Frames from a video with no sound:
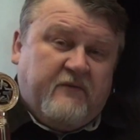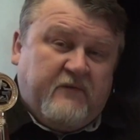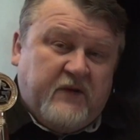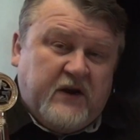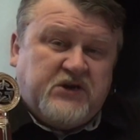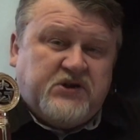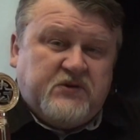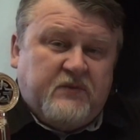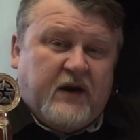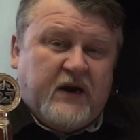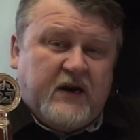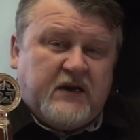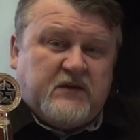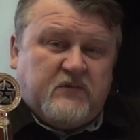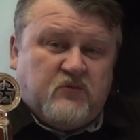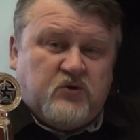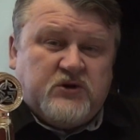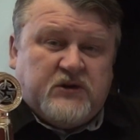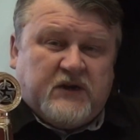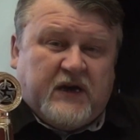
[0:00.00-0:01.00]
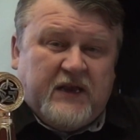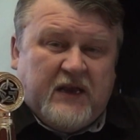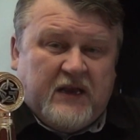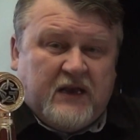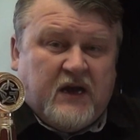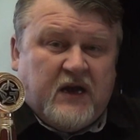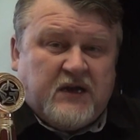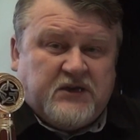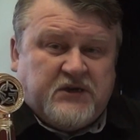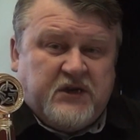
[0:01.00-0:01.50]
В Ричимарете можно ходить
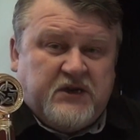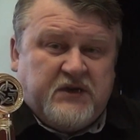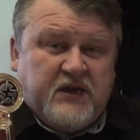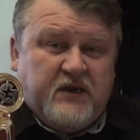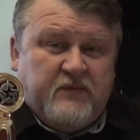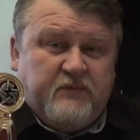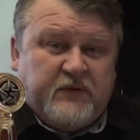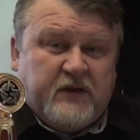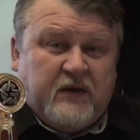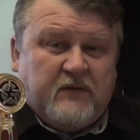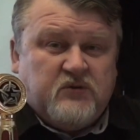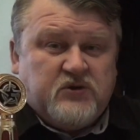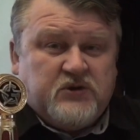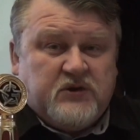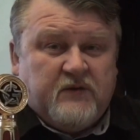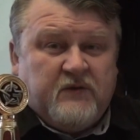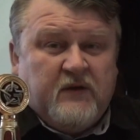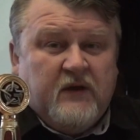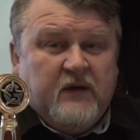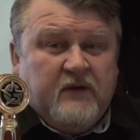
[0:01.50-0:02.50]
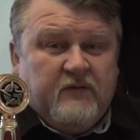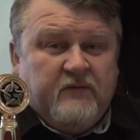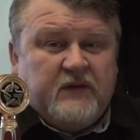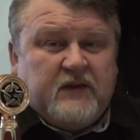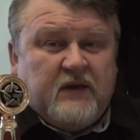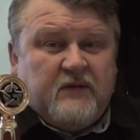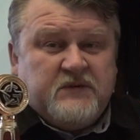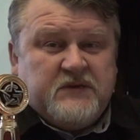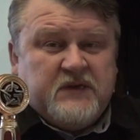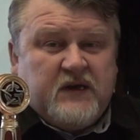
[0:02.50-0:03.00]
каждый день, потому что вы
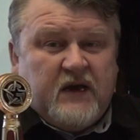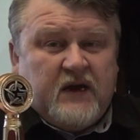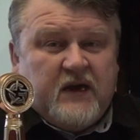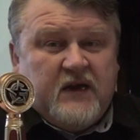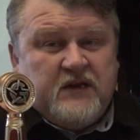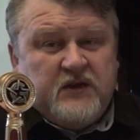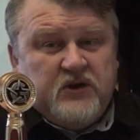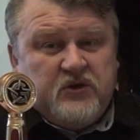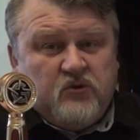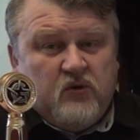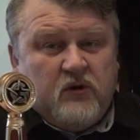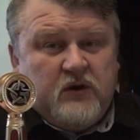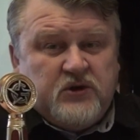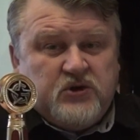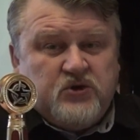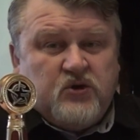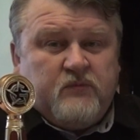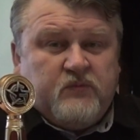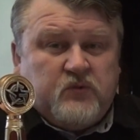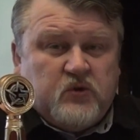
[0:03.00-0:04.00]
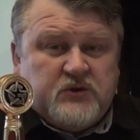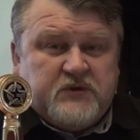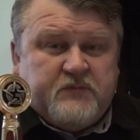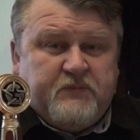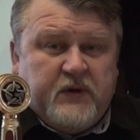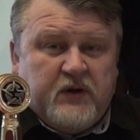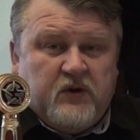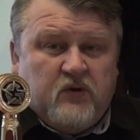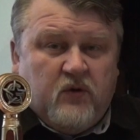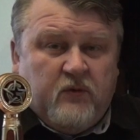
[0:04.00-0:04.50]
там загораете то лицом, то
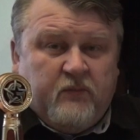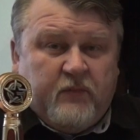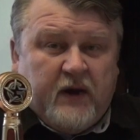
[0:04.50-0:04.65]
спиной.